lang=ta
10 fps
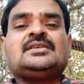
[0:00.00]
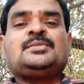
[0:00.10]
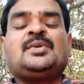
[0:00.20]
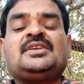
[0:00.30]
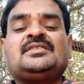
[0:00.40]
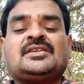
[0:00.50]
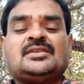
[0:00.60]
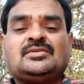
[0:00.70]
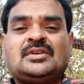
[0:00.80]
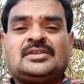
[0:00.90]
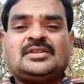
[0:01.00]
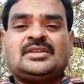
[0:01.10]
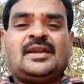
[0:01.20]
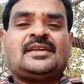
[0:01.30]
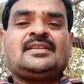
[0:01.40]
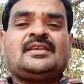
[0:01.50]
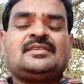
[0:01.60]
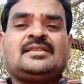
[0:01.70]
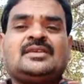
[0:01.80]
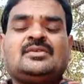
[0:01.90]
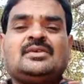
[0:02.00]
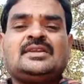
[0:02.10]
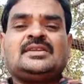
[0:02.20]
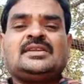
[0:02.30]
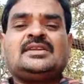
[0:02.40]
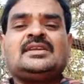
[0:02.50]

திருப்பணி செய்யக்கூடாது அன்னதானம் செய்யக்கூடாது